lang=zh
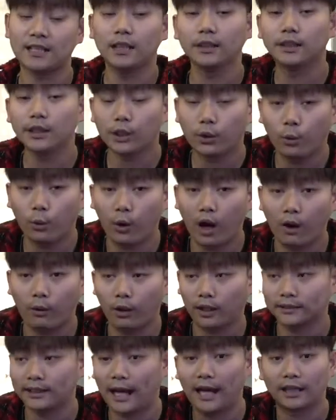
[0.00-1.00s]
一些地库啊，或
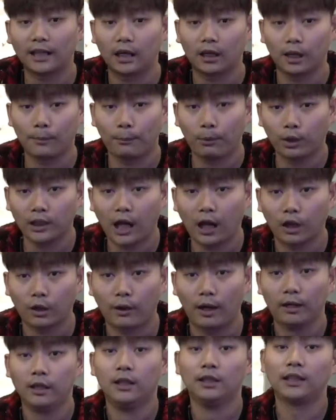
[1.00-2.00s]
者大一点的坡道的
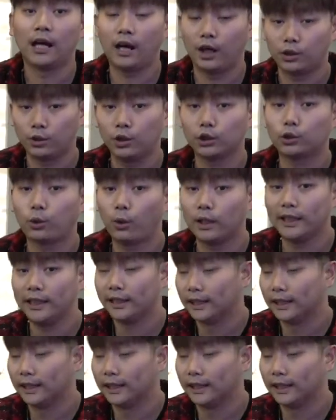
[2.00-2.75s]
话，它很容易脱底